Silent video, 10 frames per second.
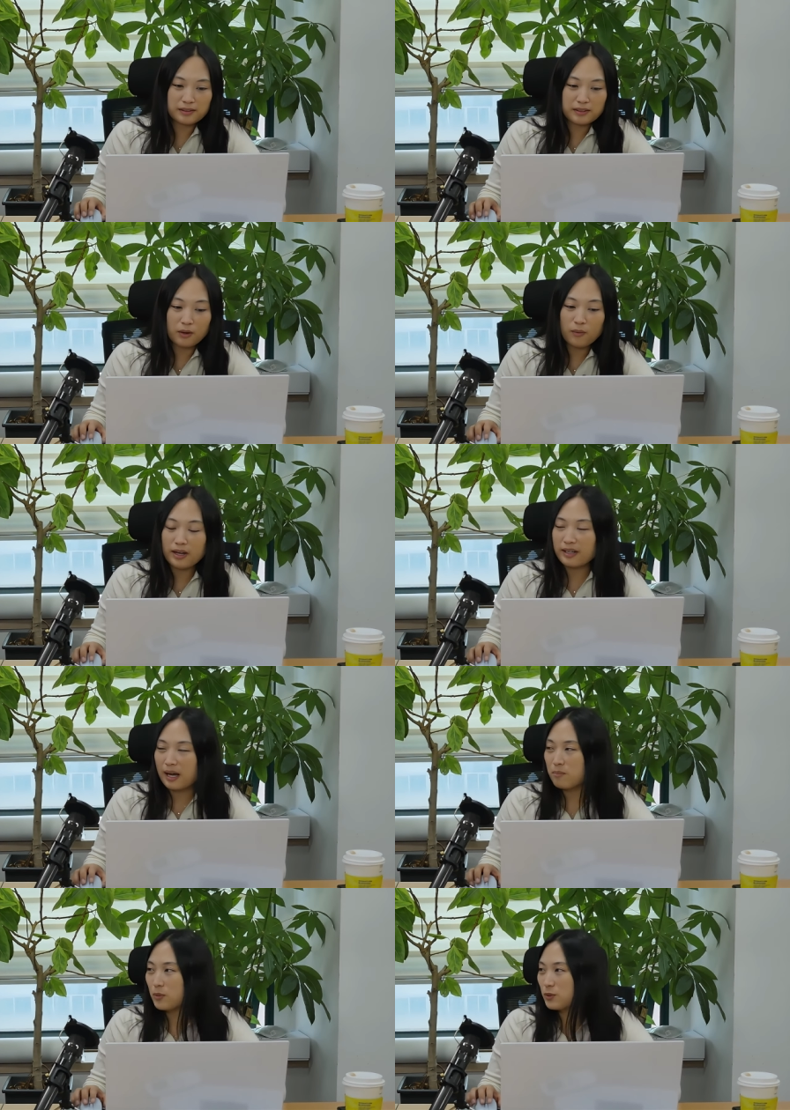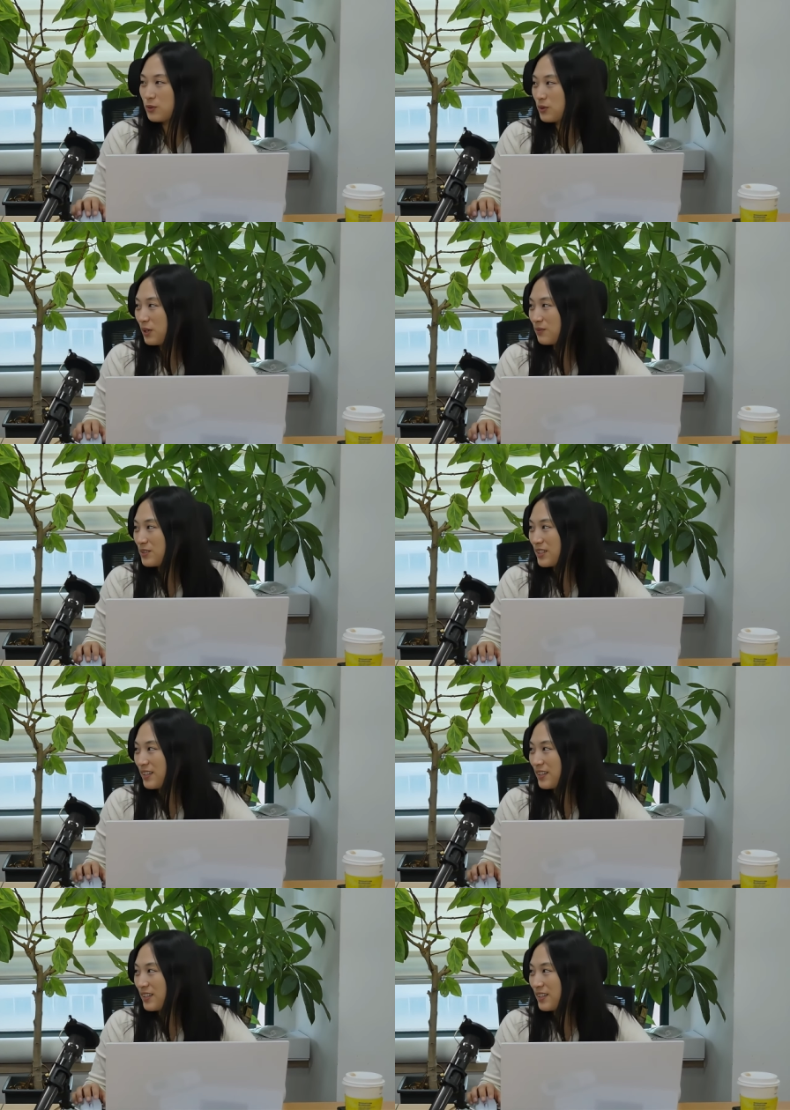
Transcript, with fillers: 영화를 안 볼 수가 없죠.